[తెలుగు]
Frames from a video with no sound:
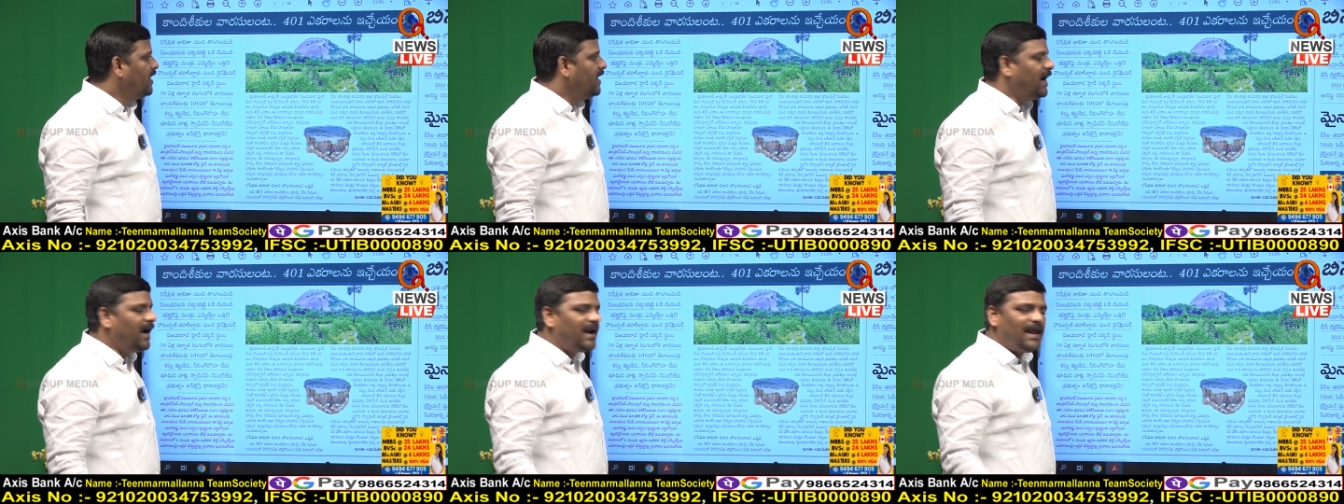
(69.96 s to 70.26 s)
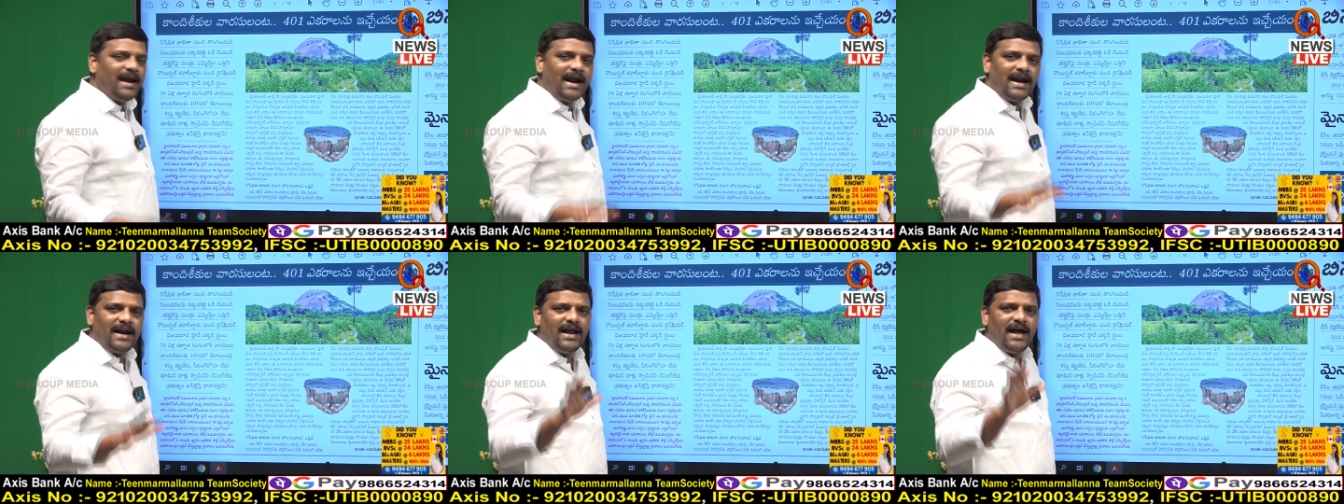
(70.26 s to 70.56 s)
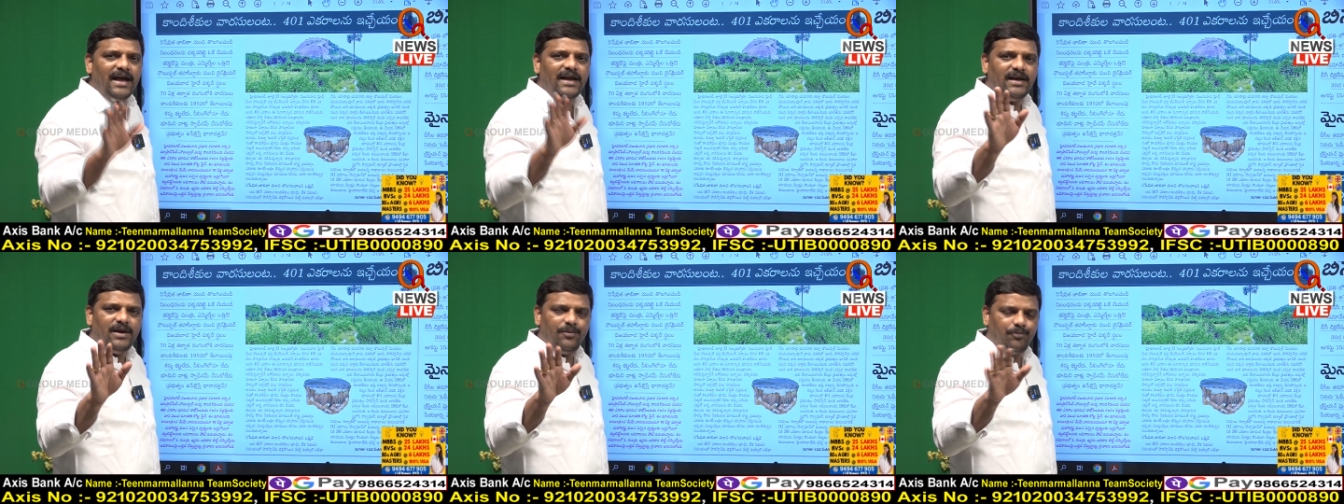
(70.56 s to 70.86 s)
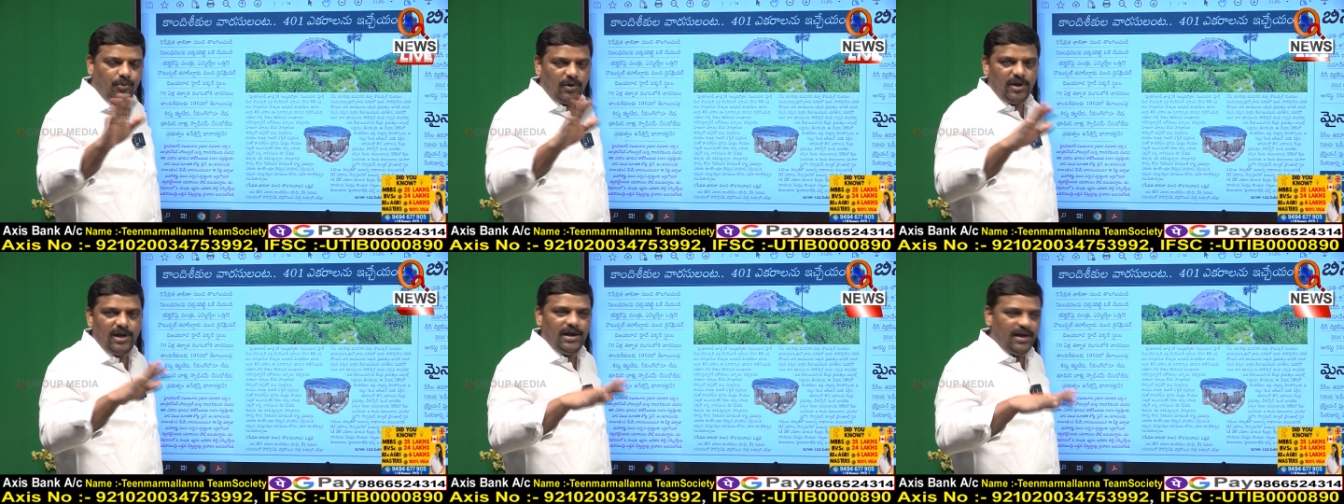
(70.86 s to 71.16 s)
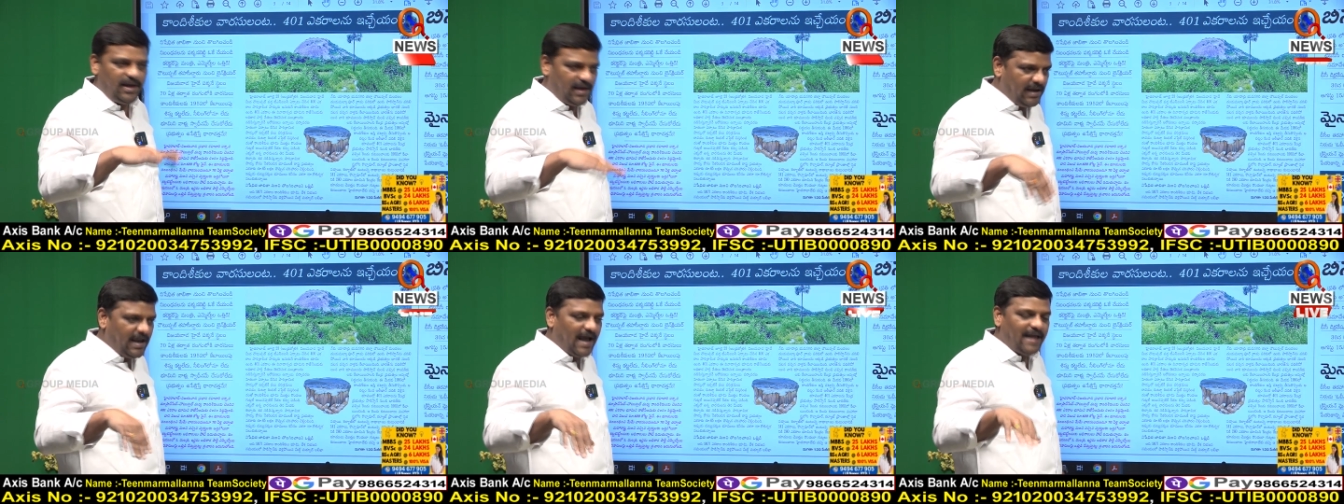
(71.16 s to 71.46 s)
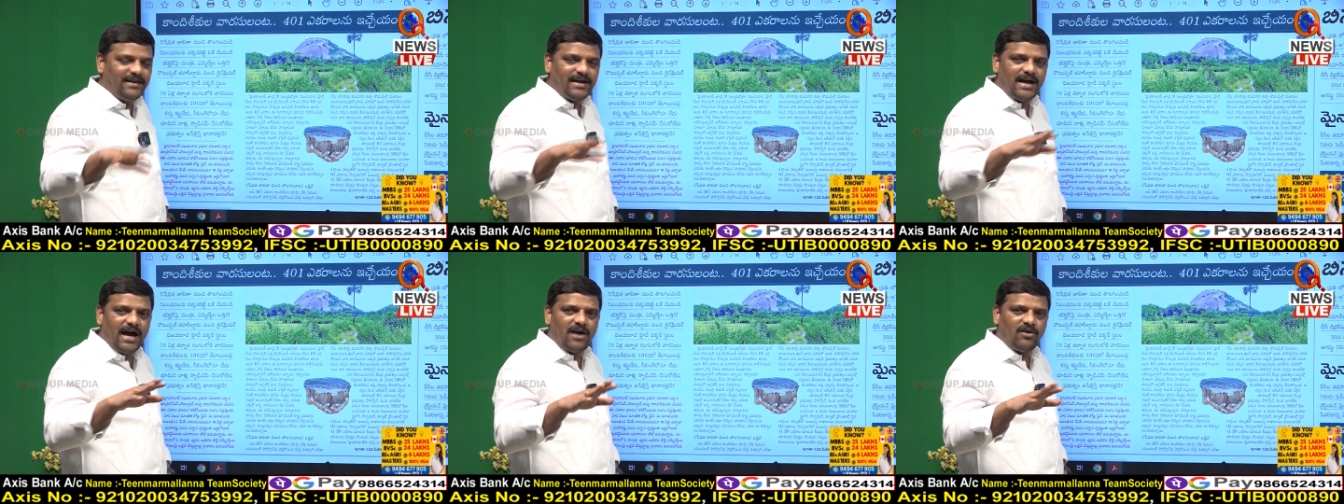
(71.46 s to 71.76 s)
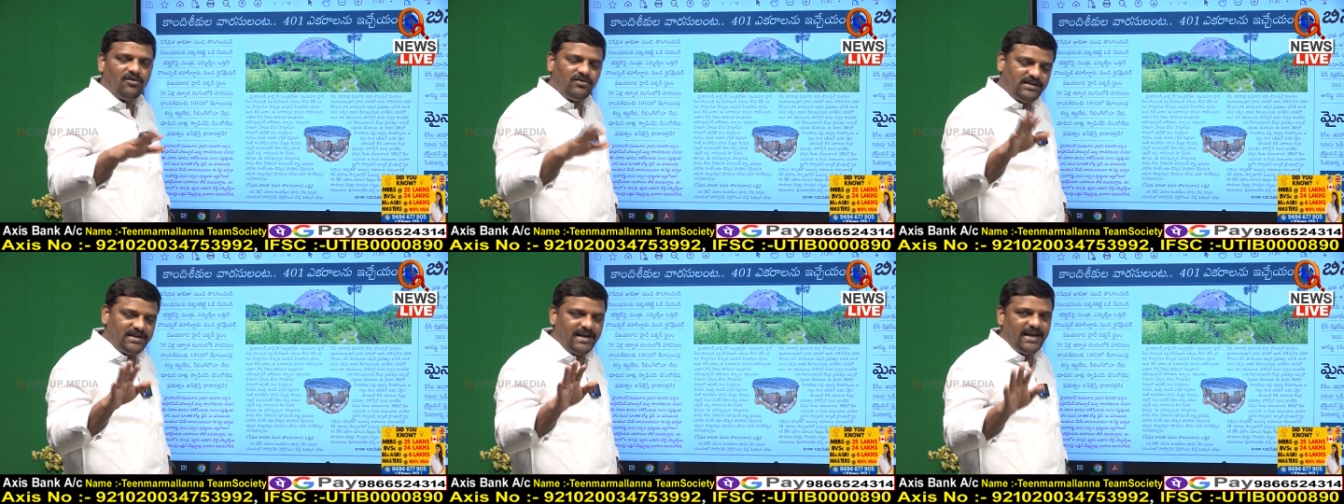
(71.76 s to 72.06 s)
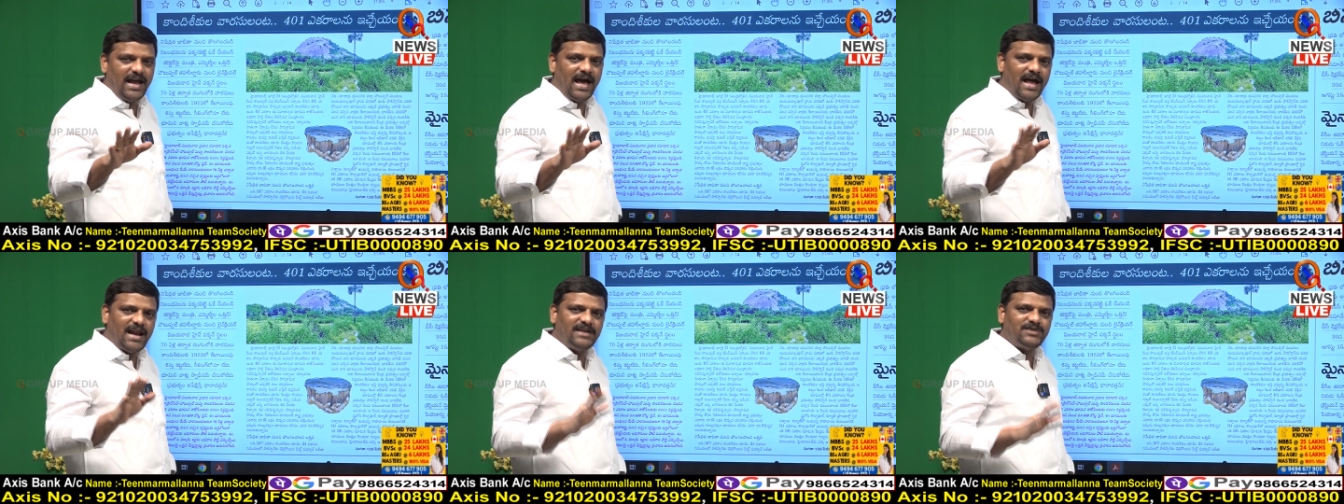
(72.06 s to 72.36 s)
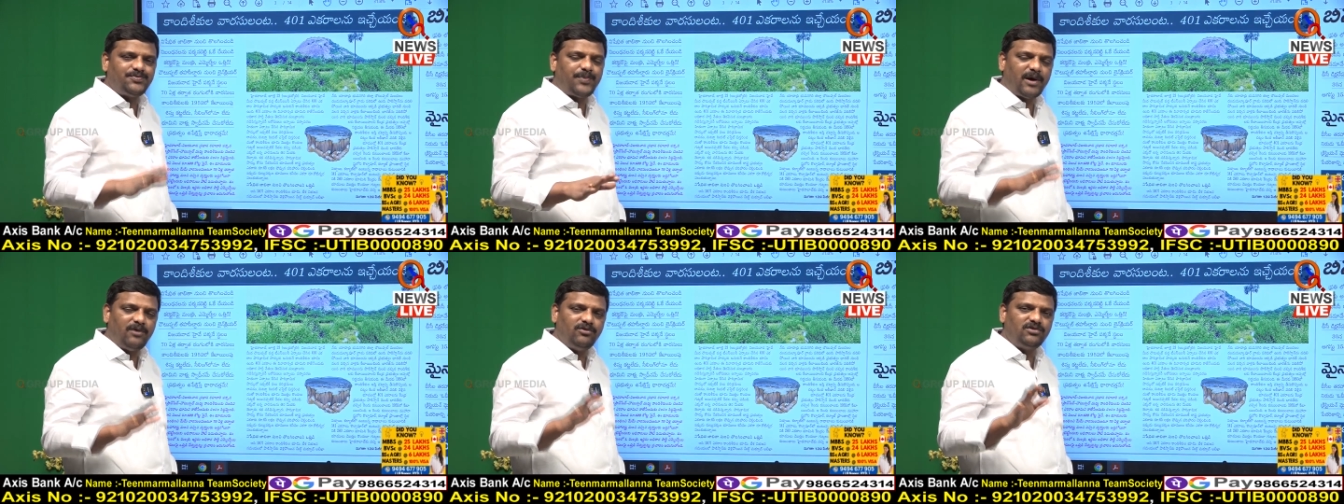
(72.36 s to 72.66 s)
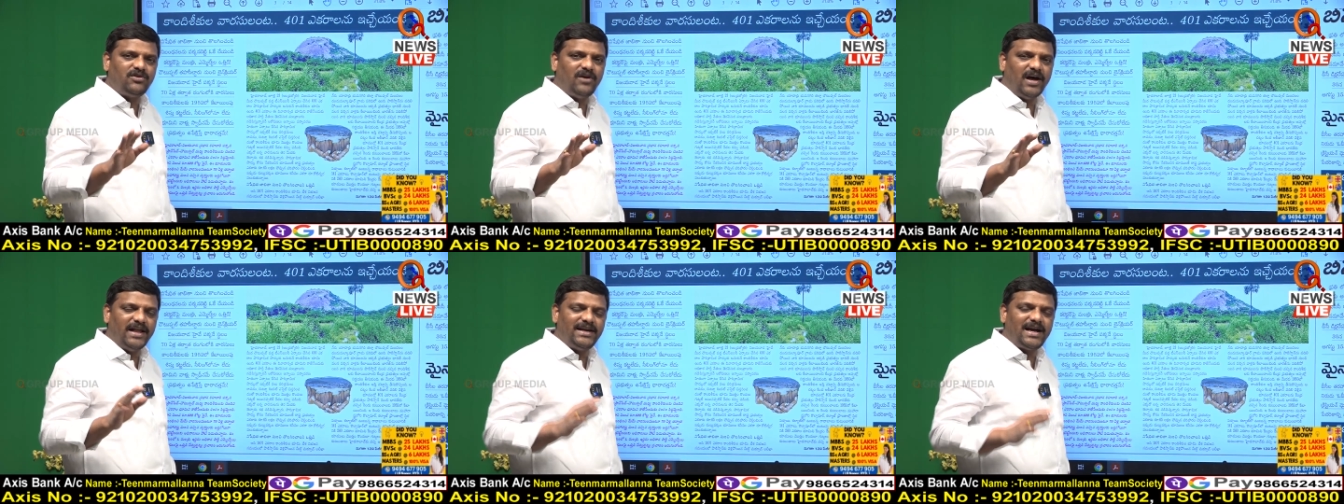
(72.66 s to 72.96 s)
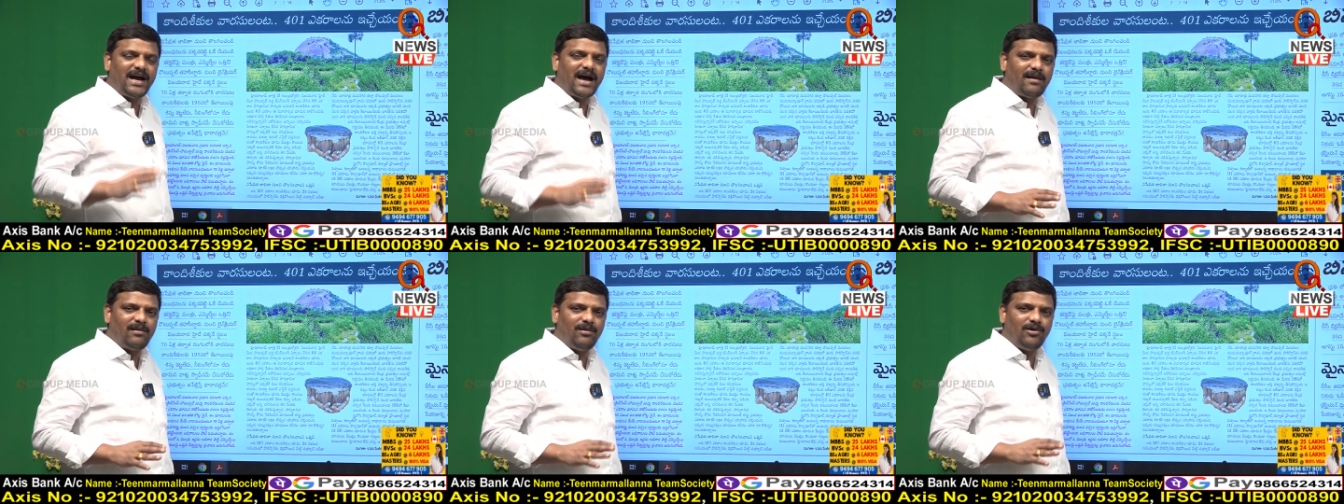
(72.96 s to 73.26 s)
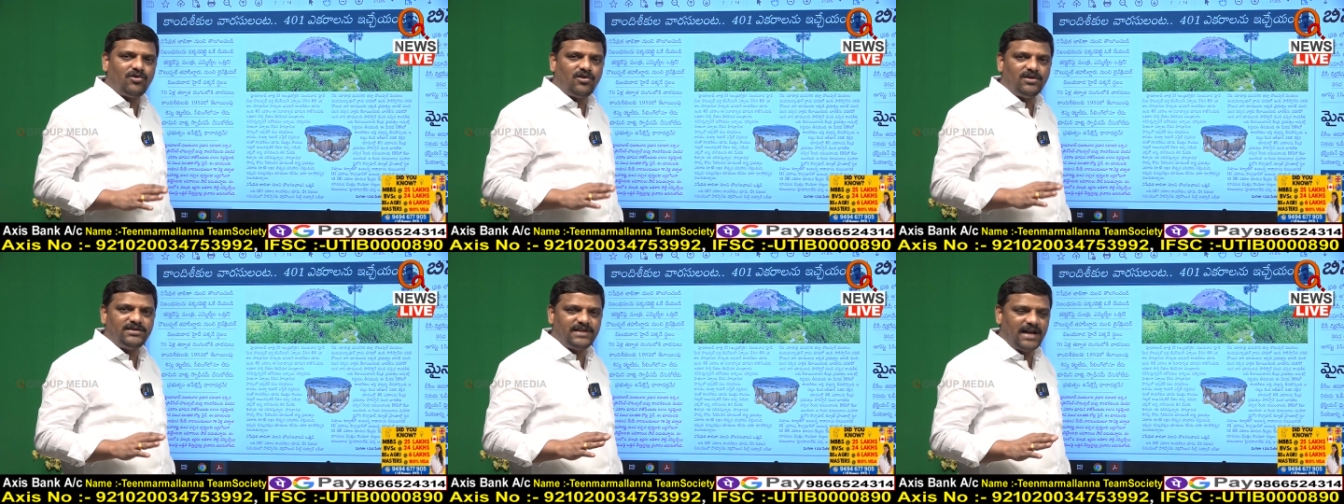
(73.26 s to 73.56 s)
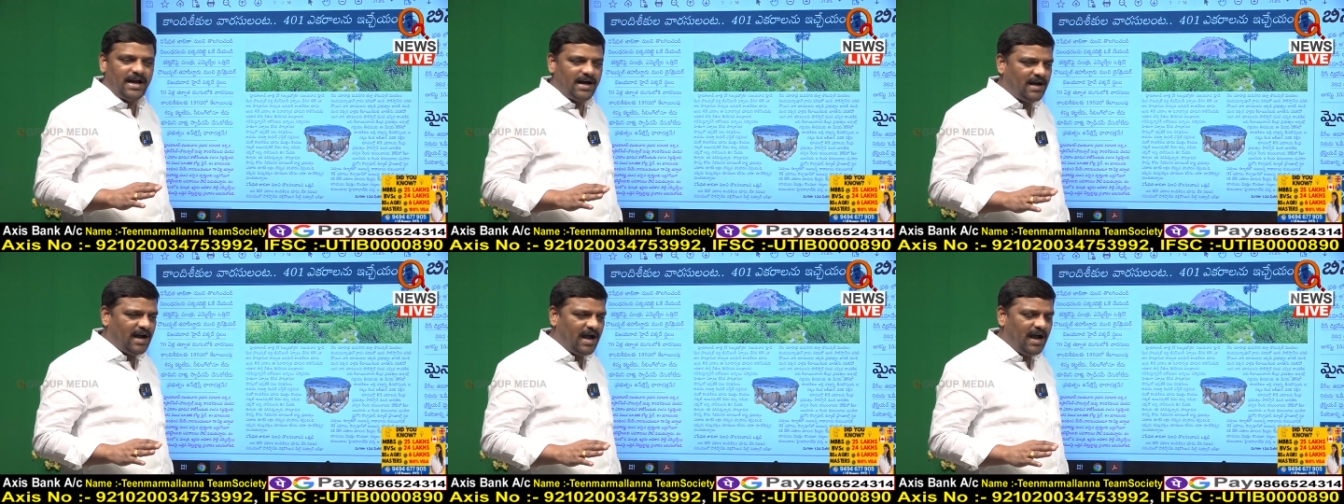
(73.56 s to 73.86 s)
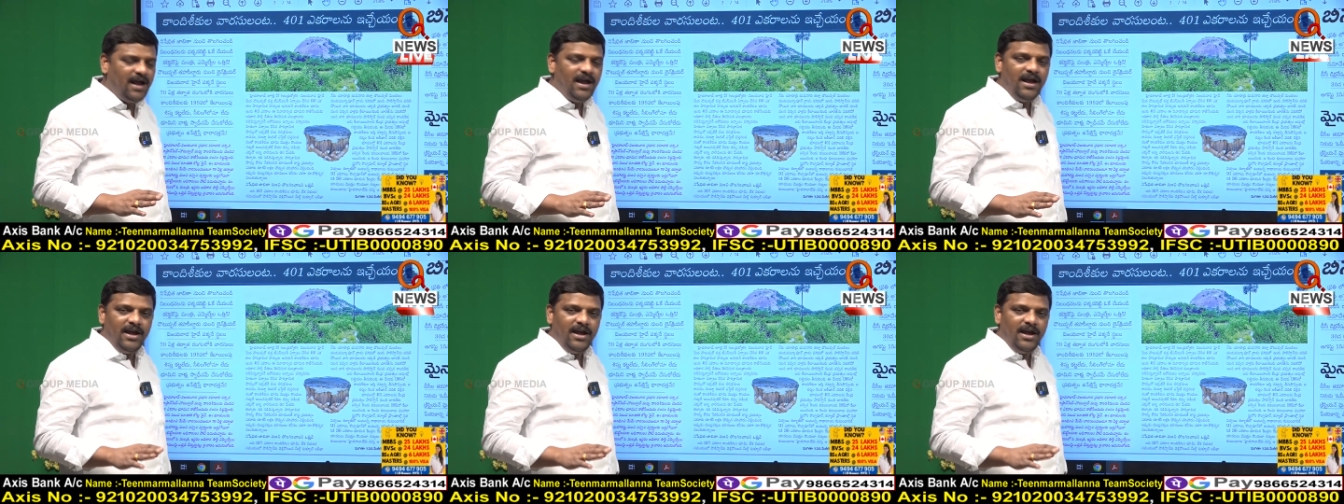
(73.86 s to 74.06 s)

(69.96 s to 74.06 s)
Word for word: ఏడనన్నా ఈ ఈ అధికారులు టీఆర్ఎస్ ప్రభుత్వం అధికారంలోకి వచ్చినాక